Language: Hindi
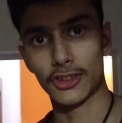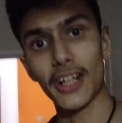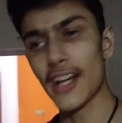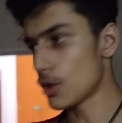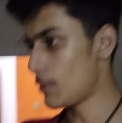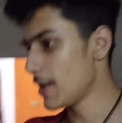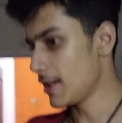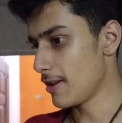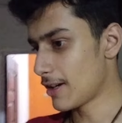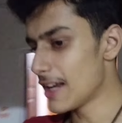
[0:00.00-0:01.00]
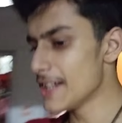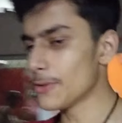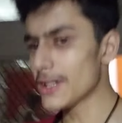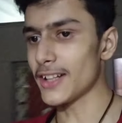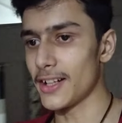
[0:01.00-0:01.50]
संडे को बनेगी कभी
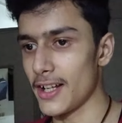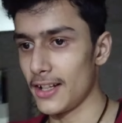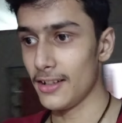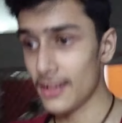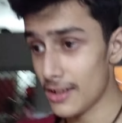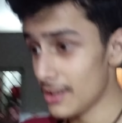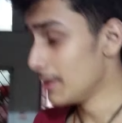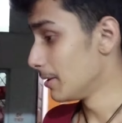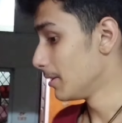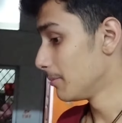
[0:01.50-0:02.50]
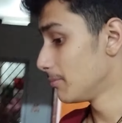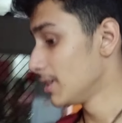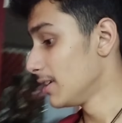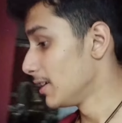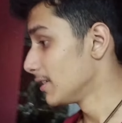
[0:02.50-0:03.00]
तो है संडे
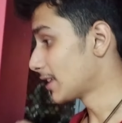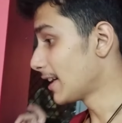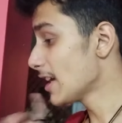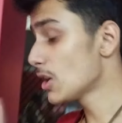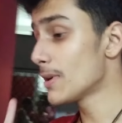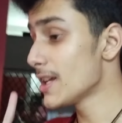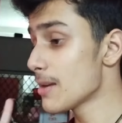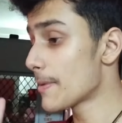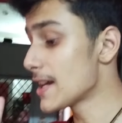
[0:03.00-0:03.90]
संडे को बनेगी